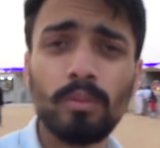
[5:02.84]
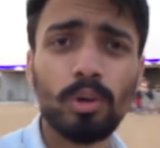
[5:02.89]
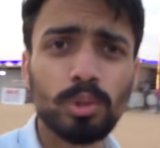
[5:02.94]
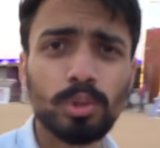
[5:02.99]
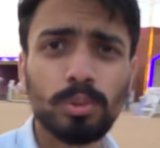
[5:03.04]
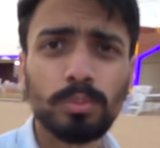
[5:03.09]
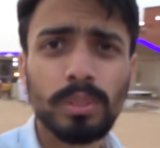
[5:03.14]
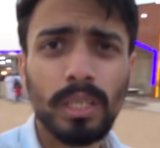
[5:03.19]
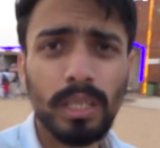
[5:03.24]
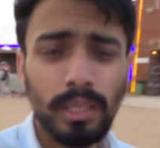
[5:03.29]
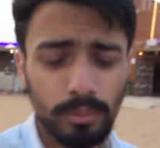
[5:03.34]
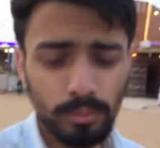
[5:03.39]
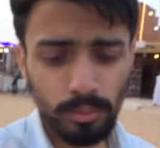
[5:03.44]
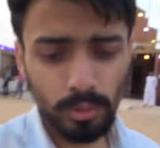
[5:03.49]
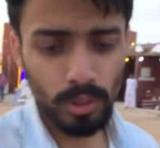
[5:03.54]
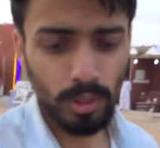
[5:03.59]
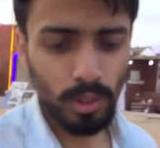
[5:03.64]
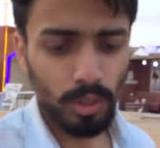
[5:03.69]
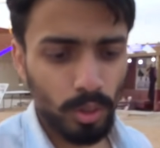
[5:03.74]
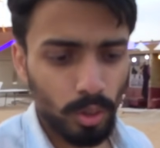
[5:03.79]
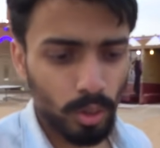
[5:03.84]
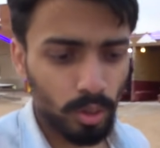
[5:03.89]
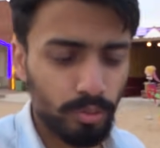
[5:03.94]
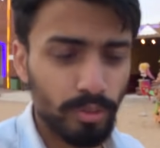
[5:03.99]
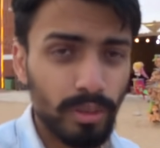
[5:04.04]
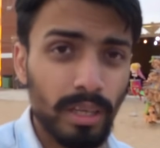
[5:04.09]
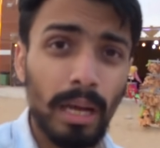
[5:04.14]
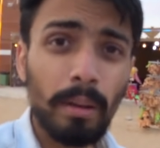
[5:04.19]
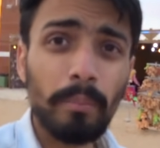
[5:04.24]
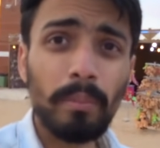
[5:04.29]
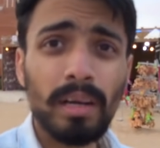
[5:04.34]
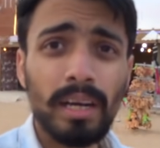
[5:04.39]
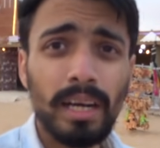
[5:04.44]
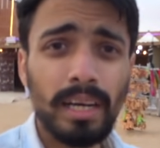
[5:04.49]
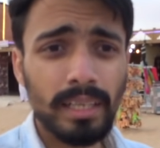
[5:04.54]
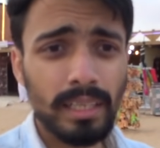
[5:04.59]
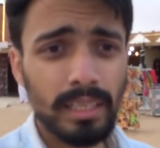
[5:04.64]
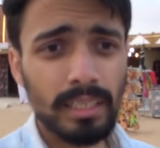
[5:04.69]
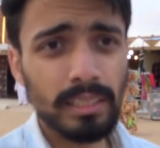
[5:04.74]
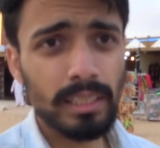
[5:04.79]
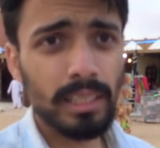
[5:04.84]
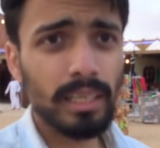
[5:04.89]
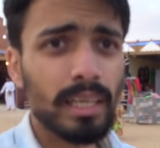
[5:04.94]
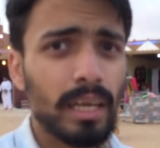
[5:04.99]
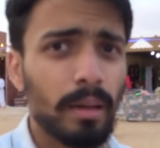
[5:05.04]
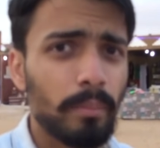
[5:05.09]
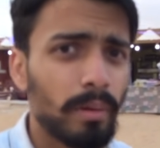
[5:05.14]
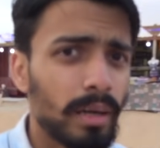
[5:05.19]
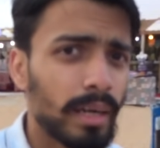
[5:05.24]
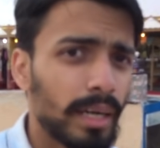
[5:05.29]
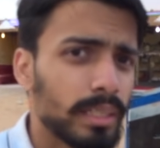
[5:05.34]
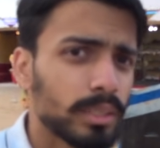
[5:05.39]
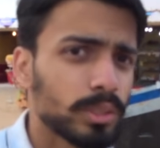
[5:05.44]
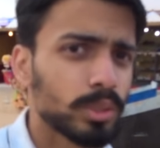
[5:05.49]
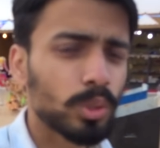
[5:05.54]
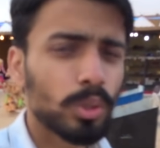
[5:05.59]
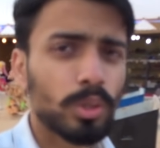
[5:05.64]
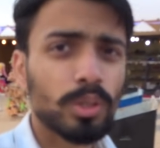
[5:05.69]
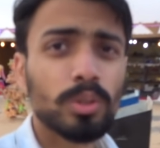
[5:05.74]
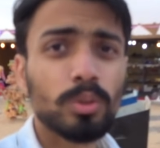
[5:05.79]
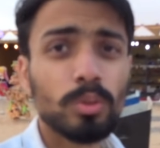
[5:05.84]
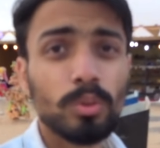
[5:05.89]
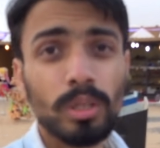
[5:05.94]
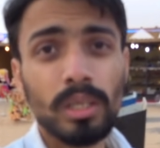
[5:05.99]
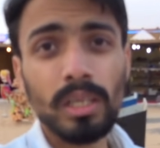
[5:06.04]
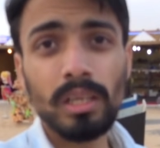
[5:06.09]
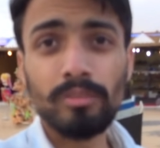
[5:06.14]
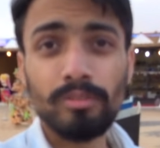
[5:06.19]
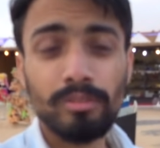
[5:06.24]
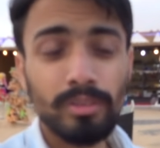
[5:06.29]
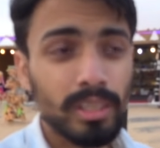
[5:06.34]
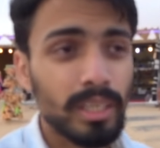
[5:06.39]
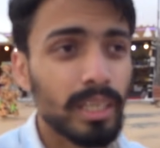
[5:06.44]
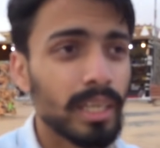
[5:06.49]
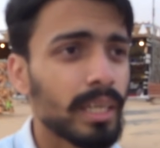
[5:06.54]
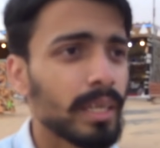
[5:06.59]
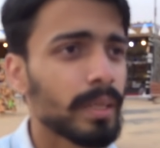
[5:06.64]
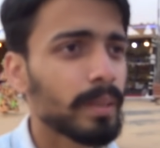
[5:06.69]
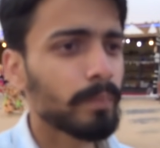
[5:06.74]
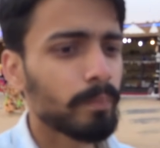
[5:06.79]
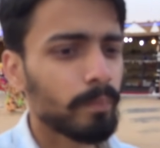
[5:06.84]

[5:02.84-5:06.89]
वॉशरूम जा रहा हूँ और फिर कैमल राइड करते हैं कैमल राइड शॉर्ट टूर के लिए फ्री है